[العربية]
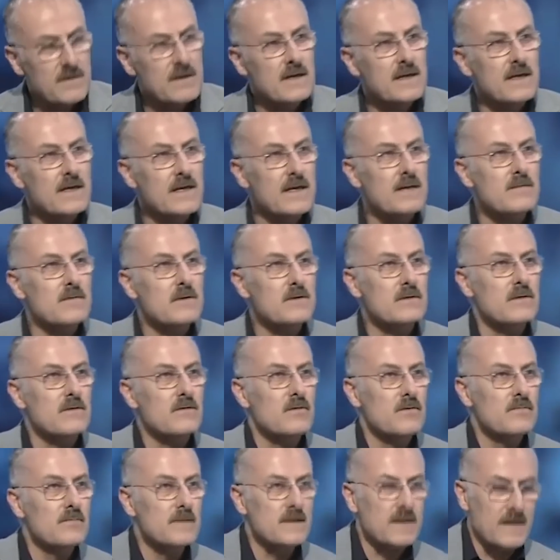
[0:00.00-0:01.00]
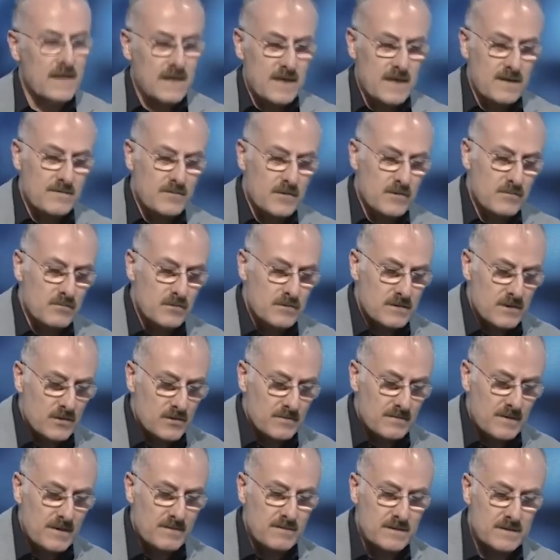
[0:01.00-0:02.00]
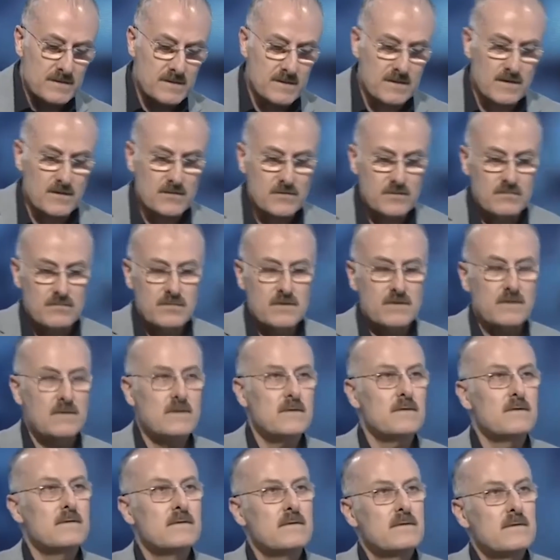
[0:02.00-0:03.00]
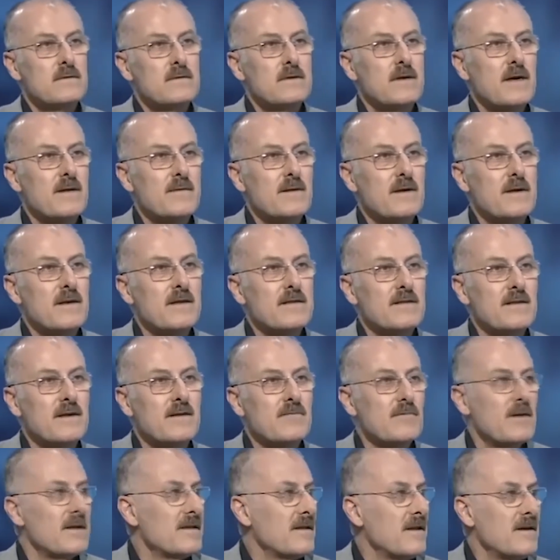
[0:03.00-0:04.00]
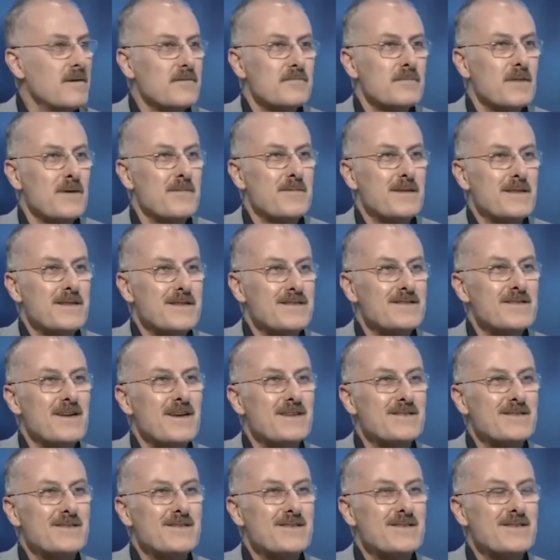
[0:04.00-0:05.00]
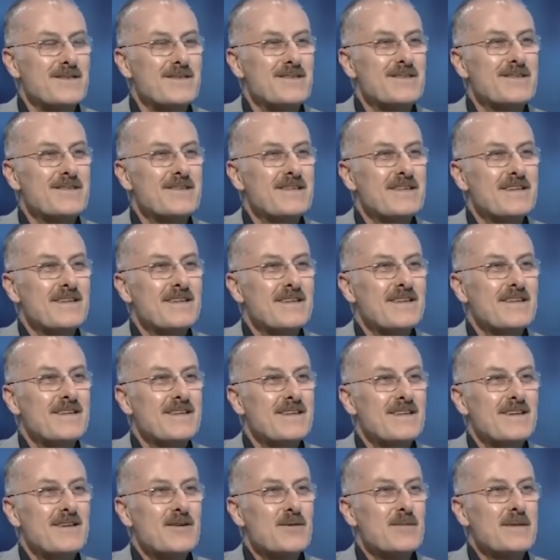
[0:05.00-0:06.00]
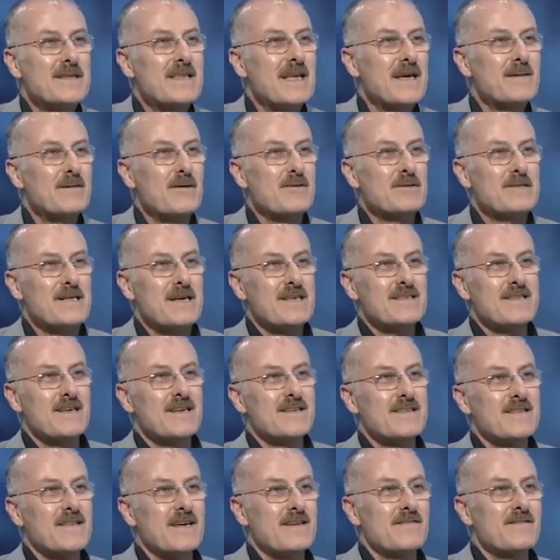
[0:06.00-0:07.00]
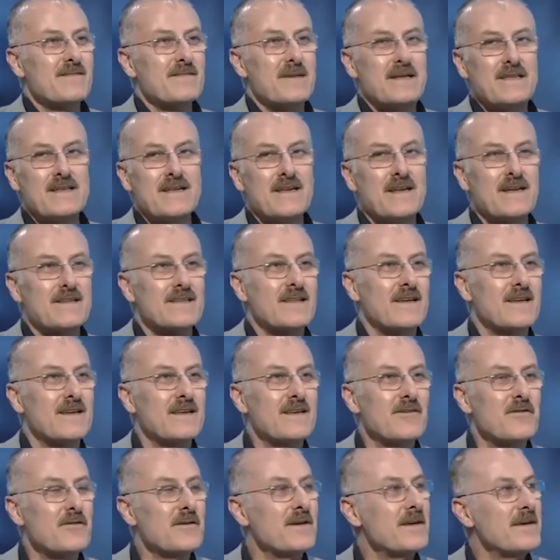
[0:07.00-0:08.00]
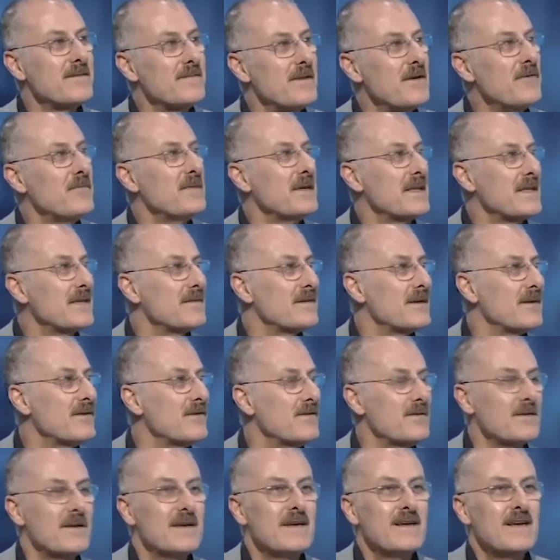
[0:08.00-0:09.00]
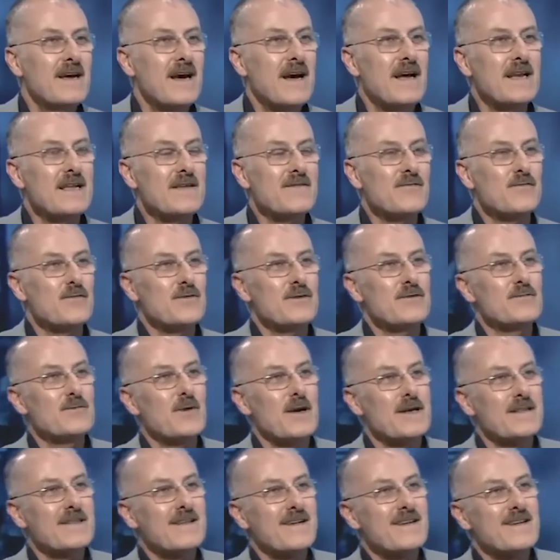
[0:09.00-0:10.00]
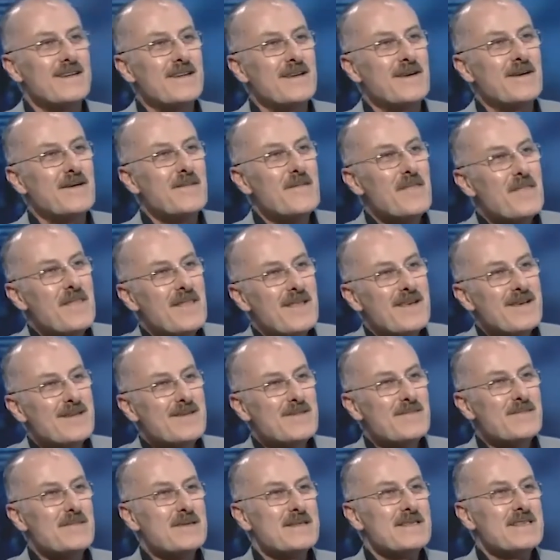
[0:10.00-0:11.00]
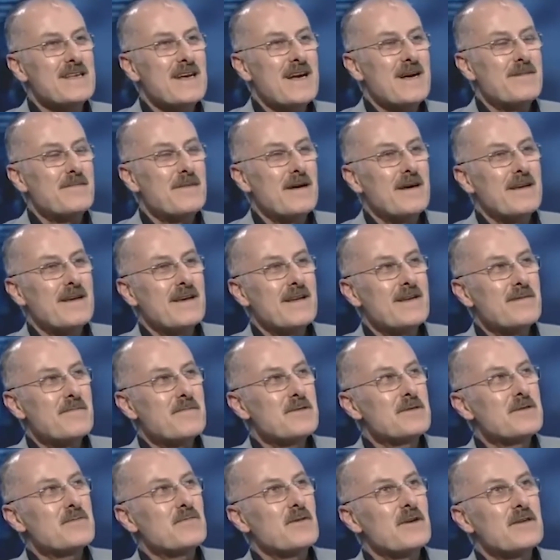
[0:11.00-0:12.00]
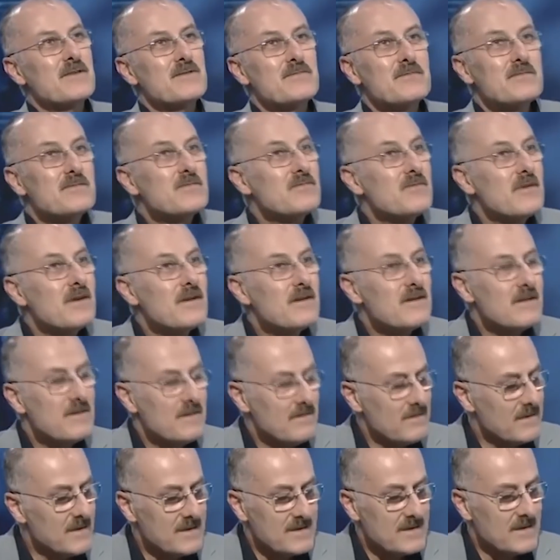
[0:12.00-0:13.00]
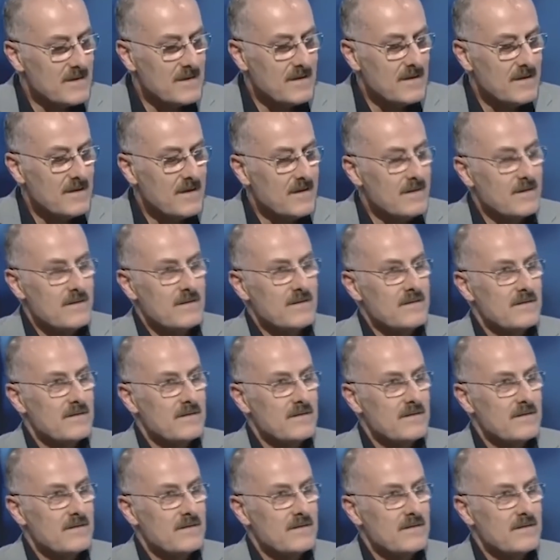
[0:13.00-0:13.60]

اللي كان مقترحه بيتركب انه بيوصل جبران بسير جمهوريه على مرحله طيب واضحه ما بديش نقاش كثير انه منتخب اول شيء على صعيد طائفي بعدين اكثريه اوكي ما هو بيعتبر انه حليفه عنده اكثريه بساحه معينه بيجيبوا شو النظريه هي